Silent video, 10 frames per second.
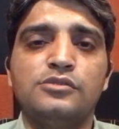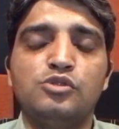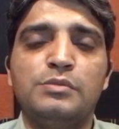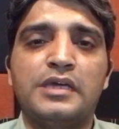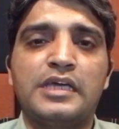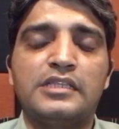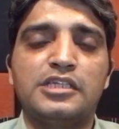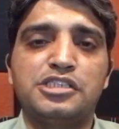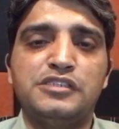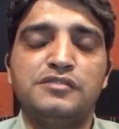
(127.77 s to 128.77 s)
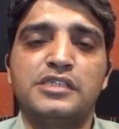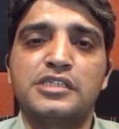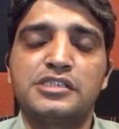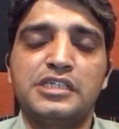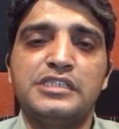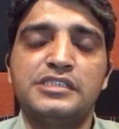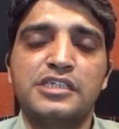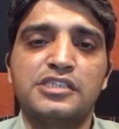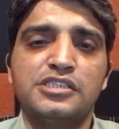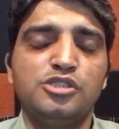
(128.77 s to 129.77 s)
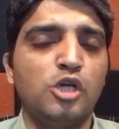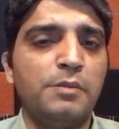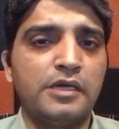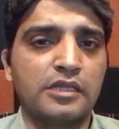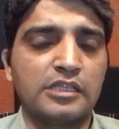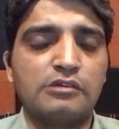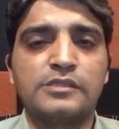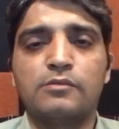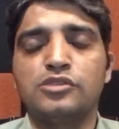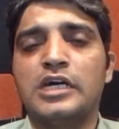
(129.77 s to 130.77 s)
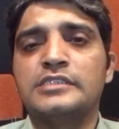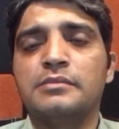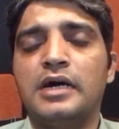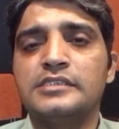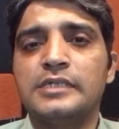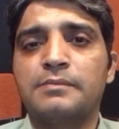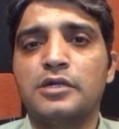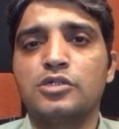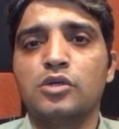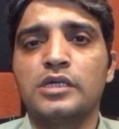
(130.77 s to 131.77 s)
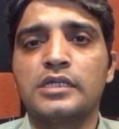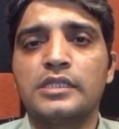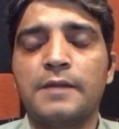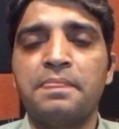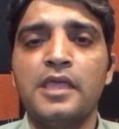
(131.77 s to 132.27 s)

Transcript: सूबे के अंदर चीफ सेक्रेटरी सेक्रेटरी जो भी करते वो सब कुछ आजम खान साहब कंट्रोल करते